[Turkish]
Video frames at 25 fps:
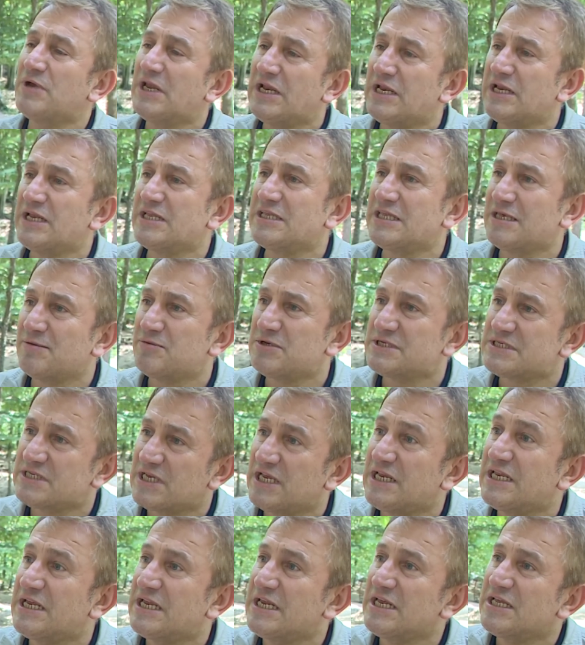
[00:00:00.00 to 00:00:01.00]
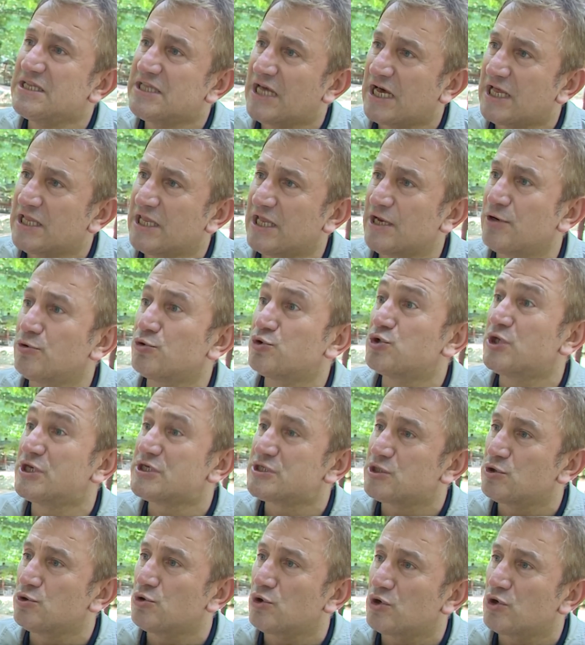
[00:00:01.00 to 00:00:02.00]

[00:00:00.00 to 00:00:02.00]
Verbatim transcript: belirlediğimiz ilgili idarelerin ötesinde